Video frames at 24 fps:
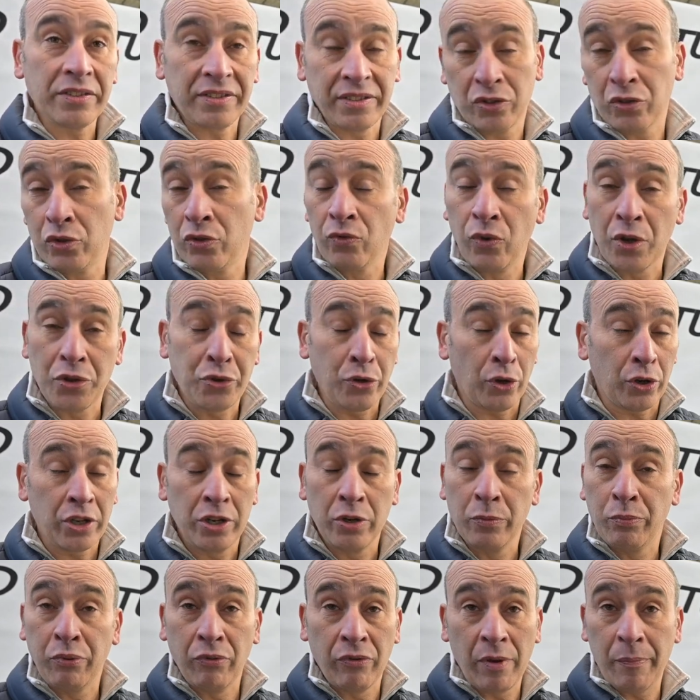c'est une voiture qui
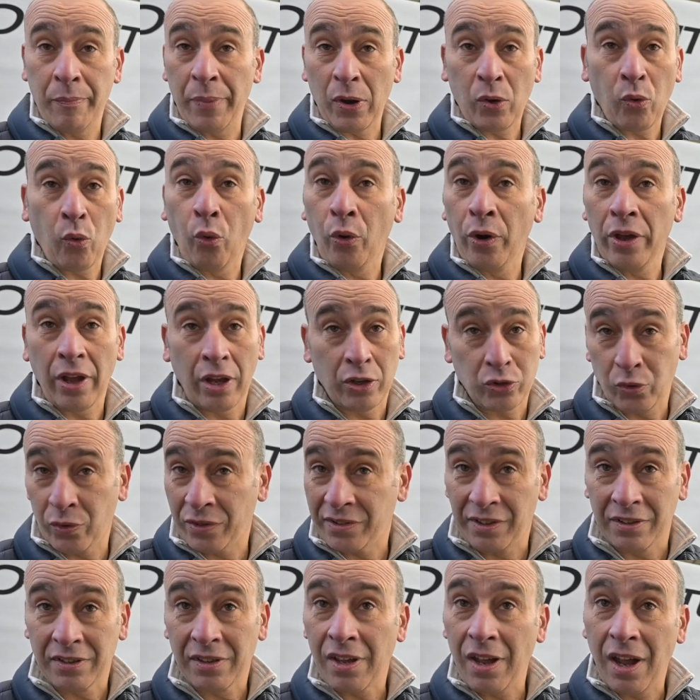ne pouvait pas courir en
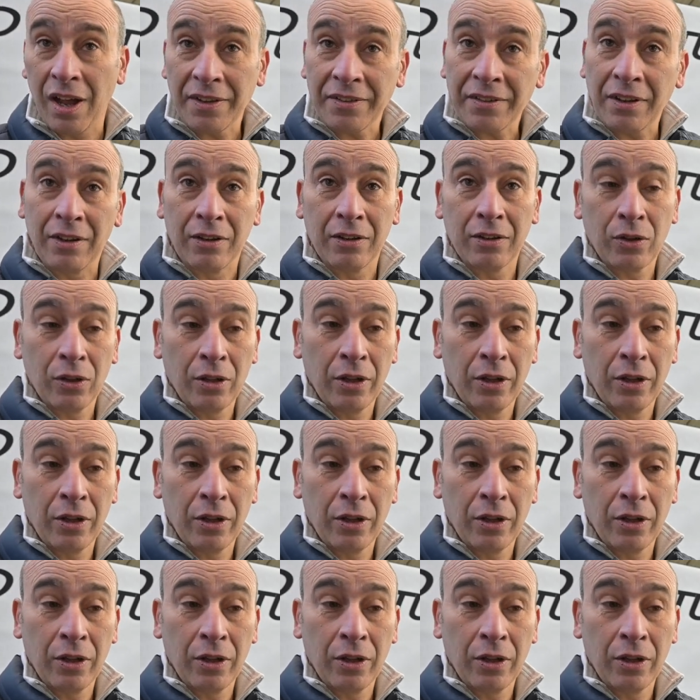64.